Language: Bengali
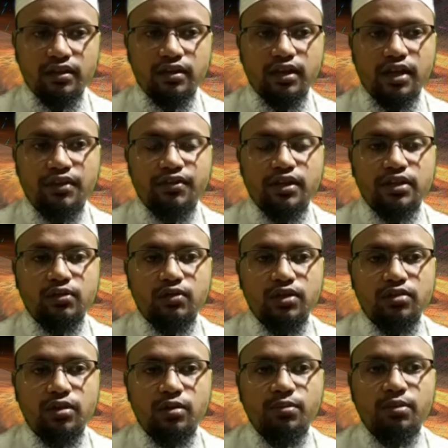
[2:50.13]

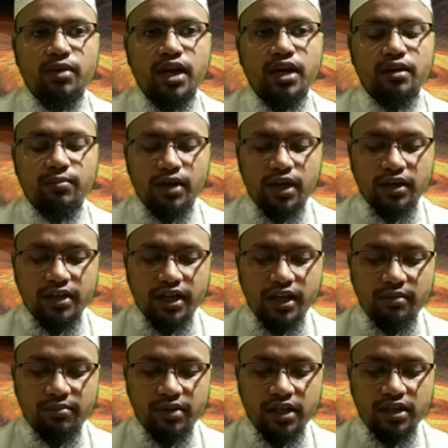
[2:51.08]
আফানাতবদ্দ বিমা ইল বাহারি
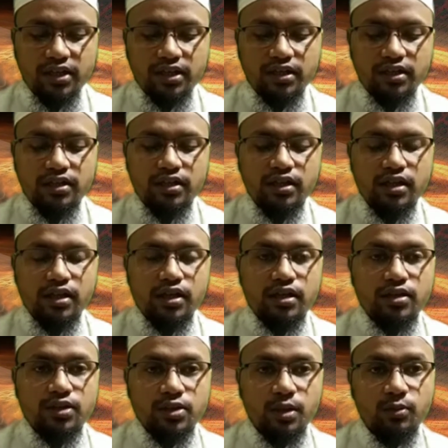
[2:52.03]
আমরা কি
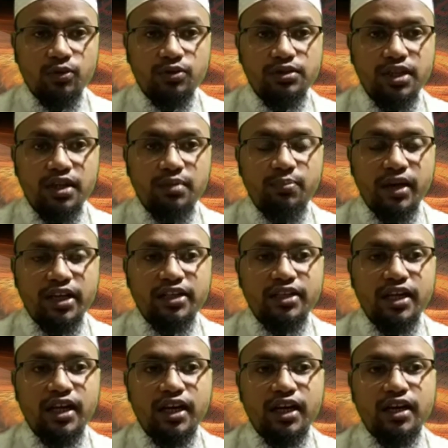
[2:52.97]
সমুদ্রের পানি
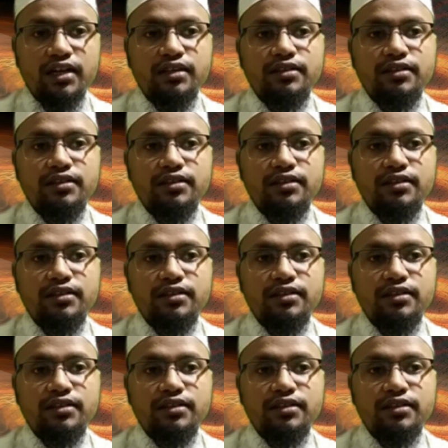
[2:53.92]
দ্বারা